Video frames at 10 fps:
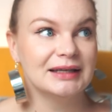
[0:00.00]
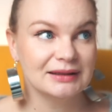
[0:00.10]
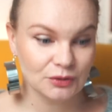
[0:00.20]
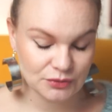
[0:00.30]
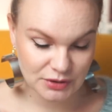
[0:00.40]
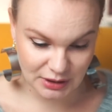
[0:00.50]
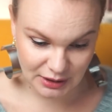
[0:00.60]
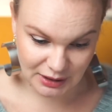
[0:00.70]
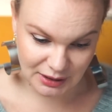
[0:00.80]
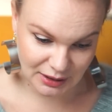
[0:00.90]
jedną jedną
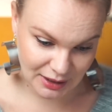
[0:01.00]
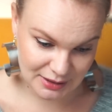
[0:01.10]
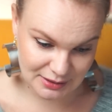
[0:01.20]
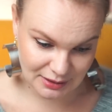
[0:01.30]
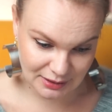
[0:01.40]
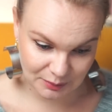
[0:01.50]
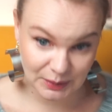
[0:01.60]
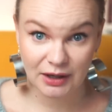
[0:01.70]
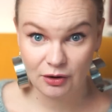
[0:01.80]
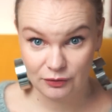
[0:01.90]
z nich jest e,
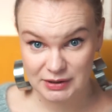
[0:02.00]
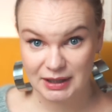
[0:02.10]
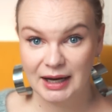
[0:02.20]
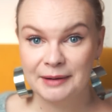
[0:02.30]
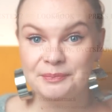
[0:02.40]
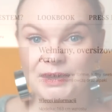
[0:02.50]
Bieńkowska.